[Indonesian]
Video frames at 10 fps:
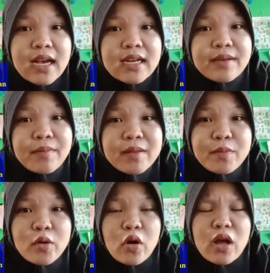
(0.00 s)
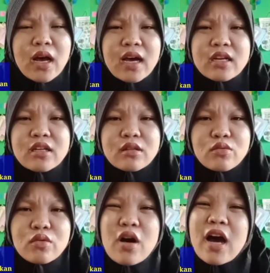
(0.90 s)
kalimat penolakan
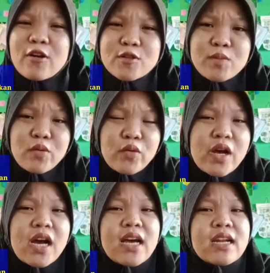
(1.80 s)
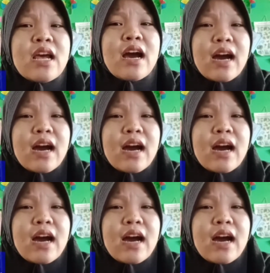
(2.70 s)
itu harus menggunakan